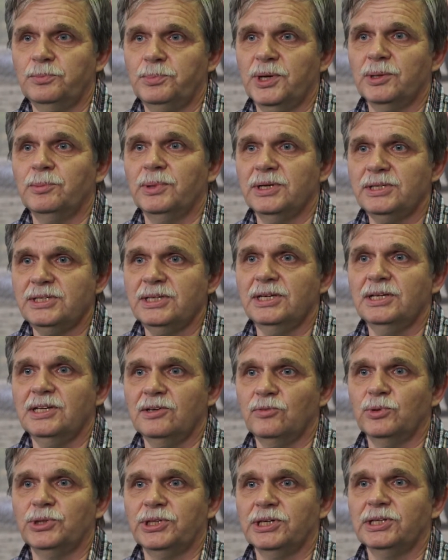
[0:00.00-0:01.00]
в
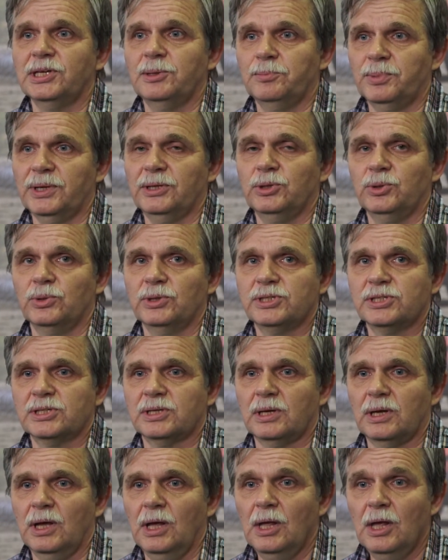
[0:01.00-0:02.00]
приобретении вот этой
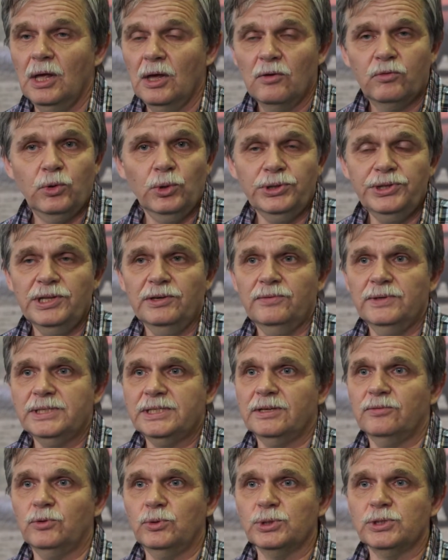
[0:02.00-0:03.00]
продукции. Вход на
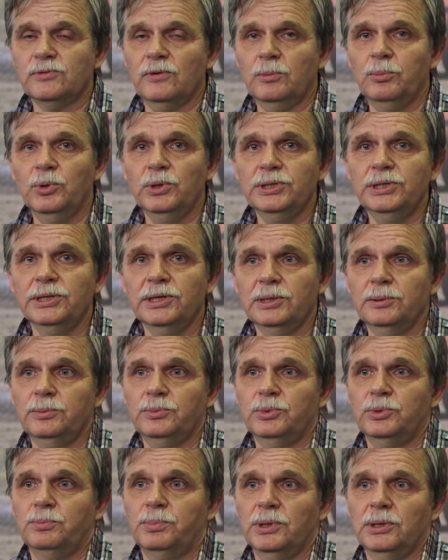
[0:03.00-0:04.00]
выставку свободный,
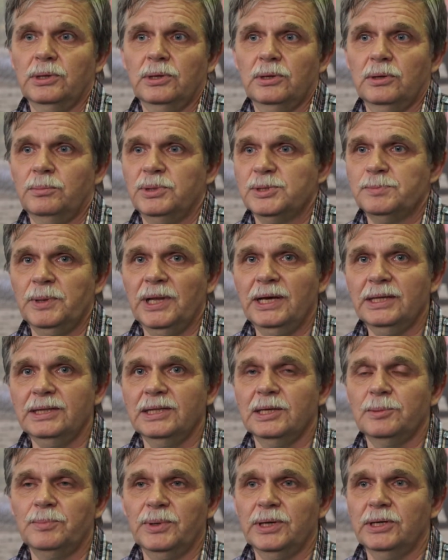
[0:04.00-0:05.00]
э,
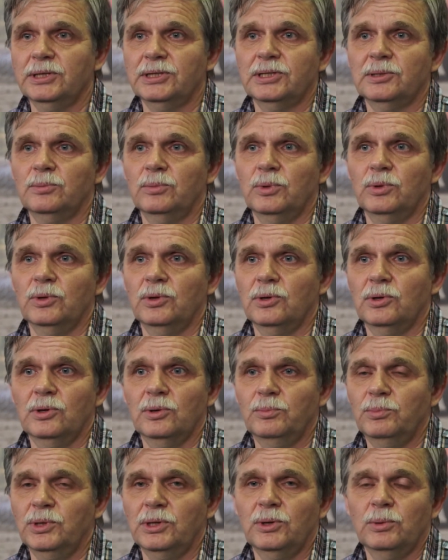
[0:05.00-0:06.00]
бесплатный,
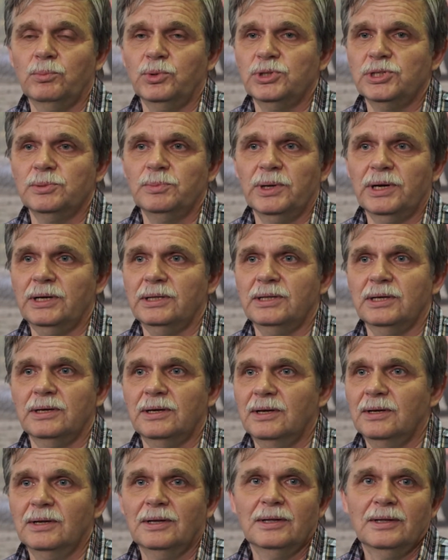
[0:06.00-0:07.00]
поэтому мы будем рады
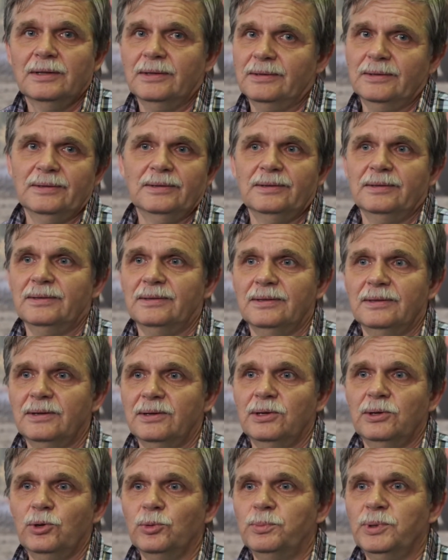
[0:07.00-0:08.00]

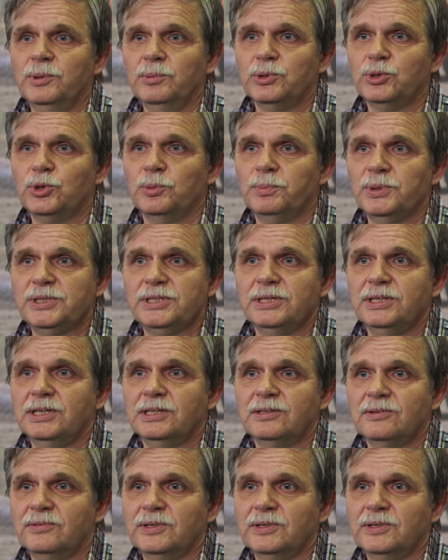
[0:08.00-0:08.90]
любым, кто посетит